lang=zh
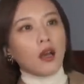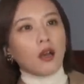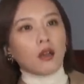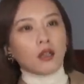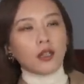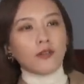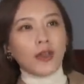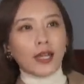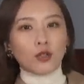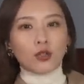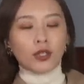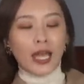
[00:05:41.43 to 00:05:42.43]
呃，另
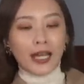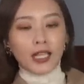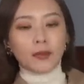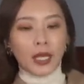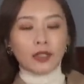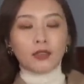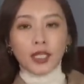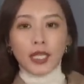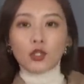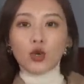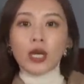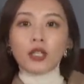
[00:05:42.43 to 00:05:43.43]
外就是它里面的
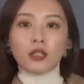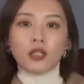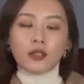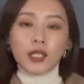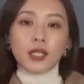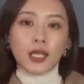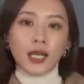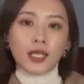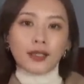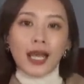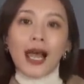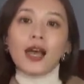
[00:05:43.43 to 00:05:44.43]
叠穿可能性也
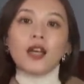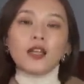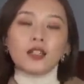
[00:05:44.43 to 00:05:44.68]
很大，